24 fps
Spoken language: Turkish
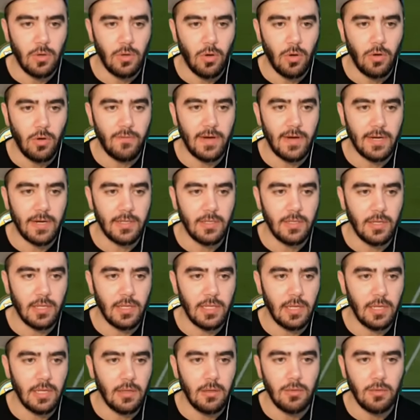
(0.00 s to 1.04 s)
O vardı ya
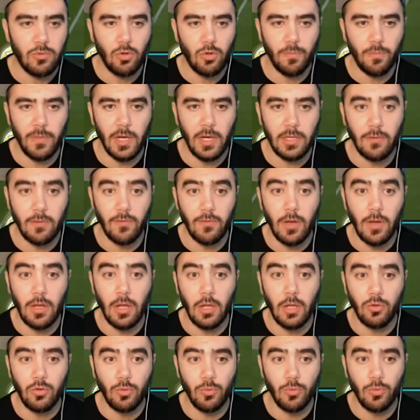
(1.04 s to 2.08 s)
da top nerede?
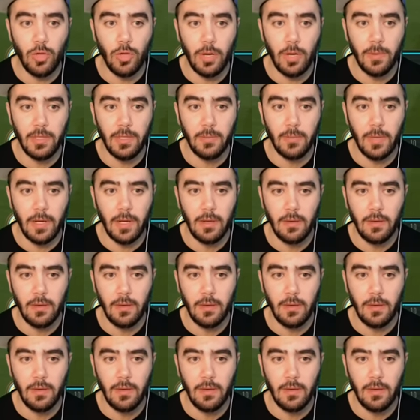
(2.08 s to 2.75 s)
Vallahi topu göremedim ha.